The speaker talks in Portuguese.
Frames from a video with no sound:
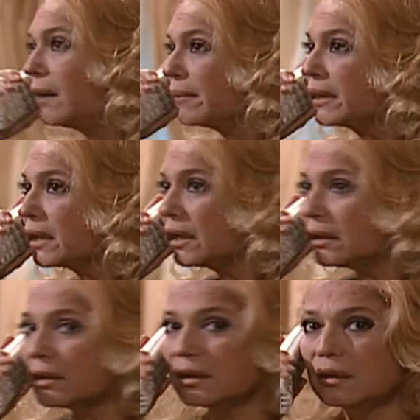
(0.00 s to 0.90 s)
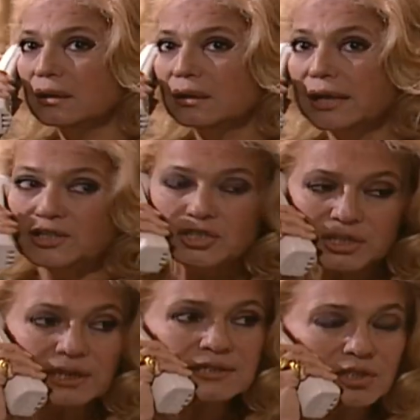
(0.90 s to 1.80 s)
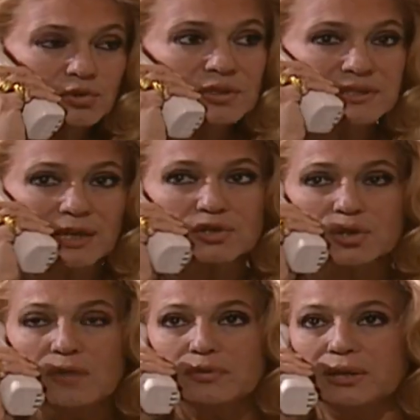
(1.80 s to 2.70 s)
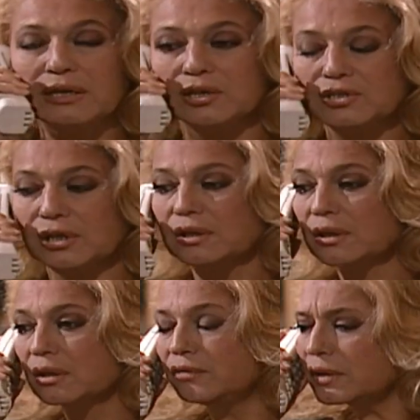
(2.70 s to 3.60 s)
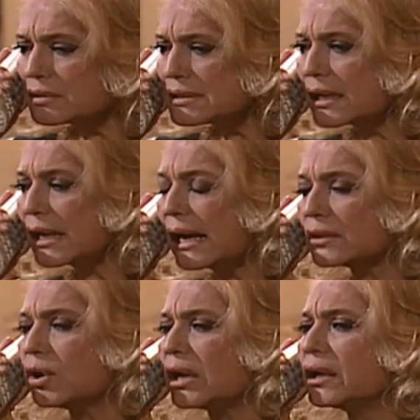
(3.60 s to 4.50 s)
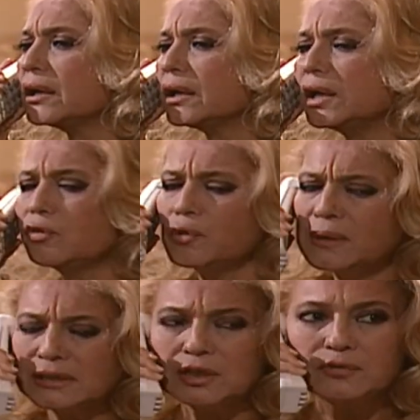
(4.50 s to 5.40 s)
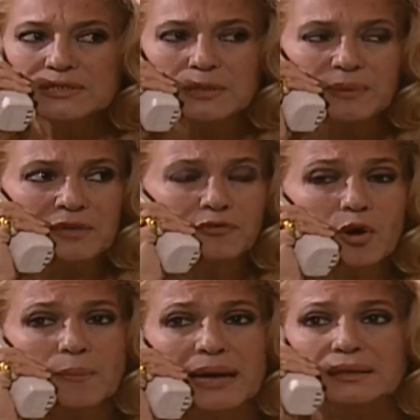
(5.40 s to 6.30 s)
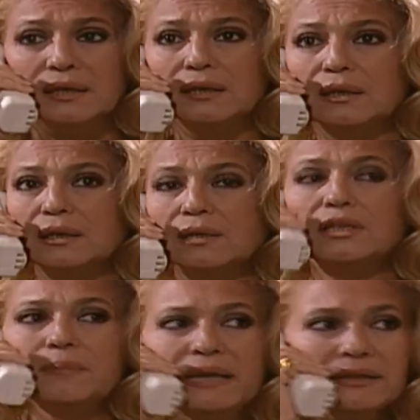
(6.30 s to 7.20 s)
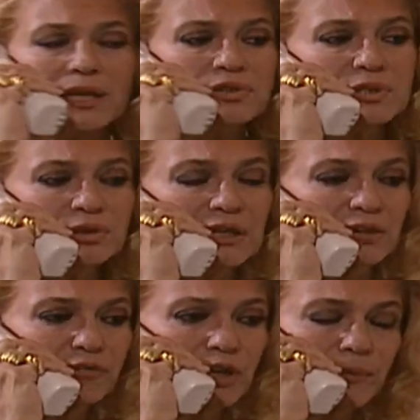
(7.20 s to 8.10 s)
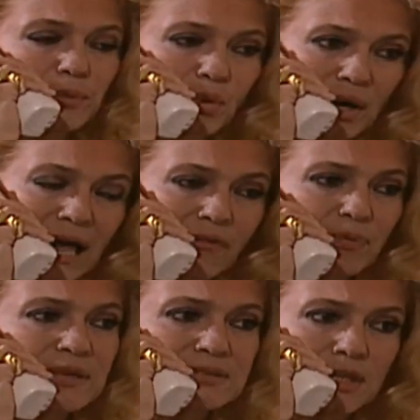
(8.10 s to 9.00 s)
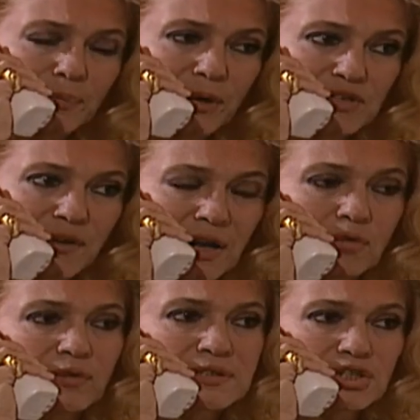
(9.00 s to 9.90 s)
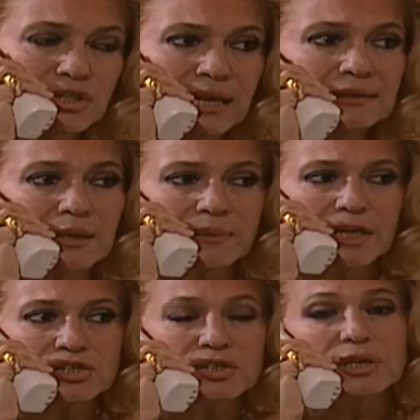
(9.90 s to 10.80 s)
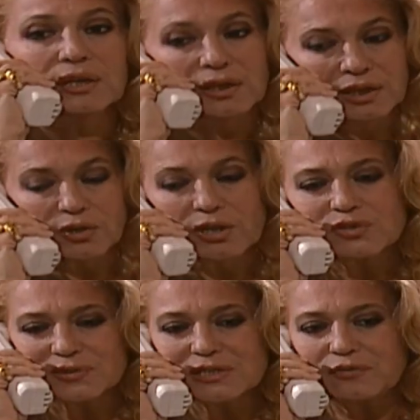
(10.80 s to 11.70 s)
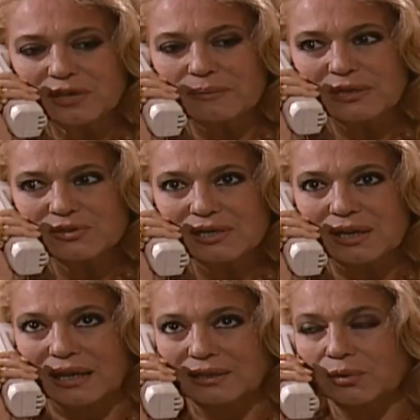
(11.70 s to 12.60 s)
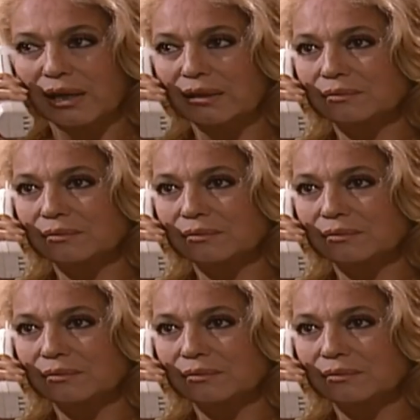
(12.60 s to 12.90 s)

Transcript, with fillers: É, amanhã. É de dia que essas coisas se resolvem, não é, Lídia? Fica sossegado, olha. Eu vou mantendo você bem informada. Também dei o seu telefone pro Olavo, porque assim ele pode falar com você diretamente e eu acho que você fica mais sossegada, não